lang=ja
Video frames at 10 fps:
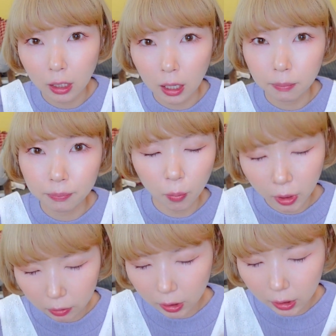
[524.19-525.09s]
て思っ
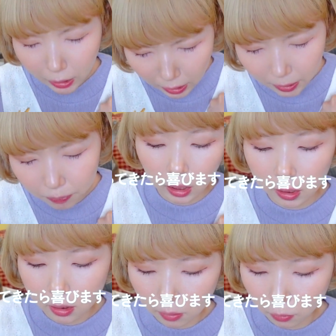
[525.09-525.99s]
てくれてたら
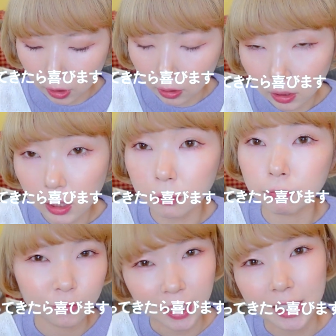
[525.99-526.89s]
返してもらえた
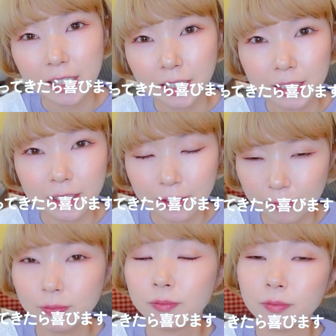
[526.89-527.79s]
ら嬉しいです
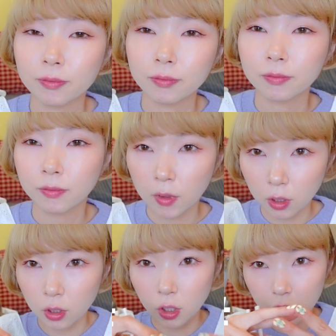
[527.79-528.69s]

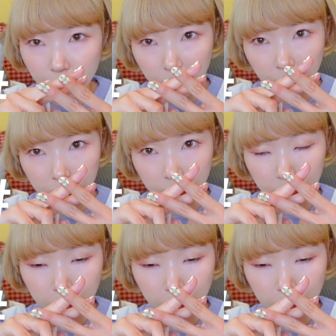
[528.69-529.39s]
ハッシュタグ好